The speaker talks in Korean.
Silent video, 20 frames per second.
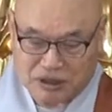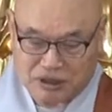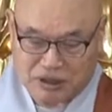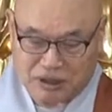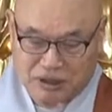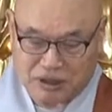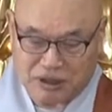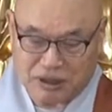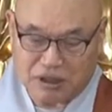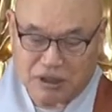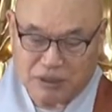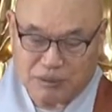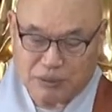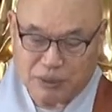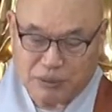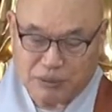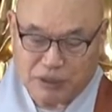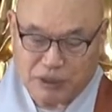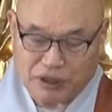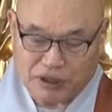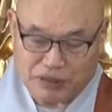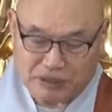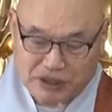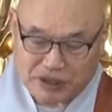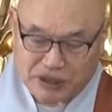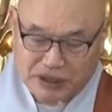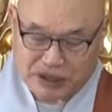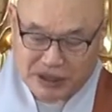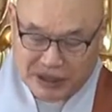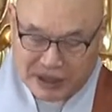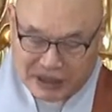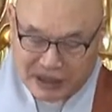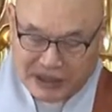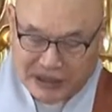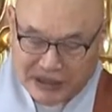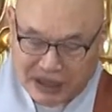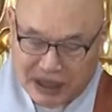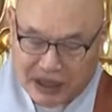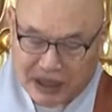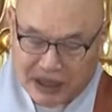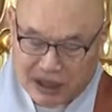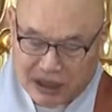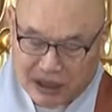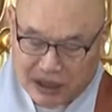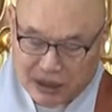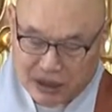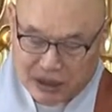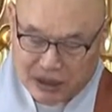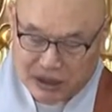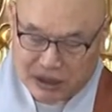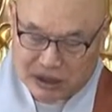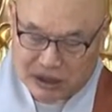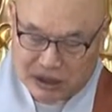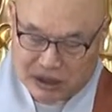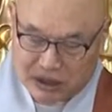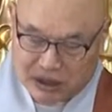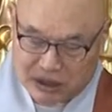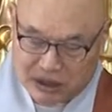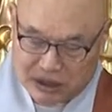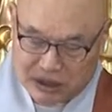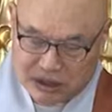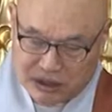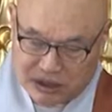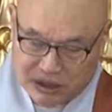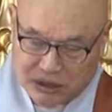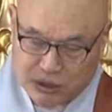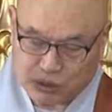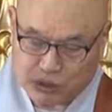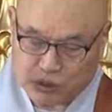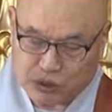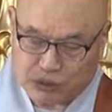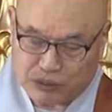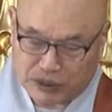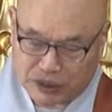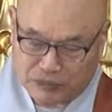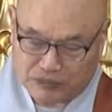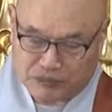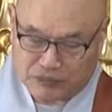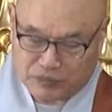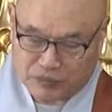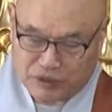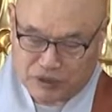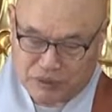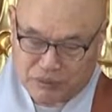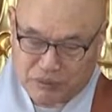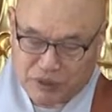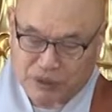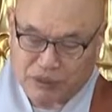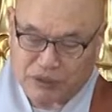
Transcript: 어, 법의 비를 내린다. 어, 이유법 어,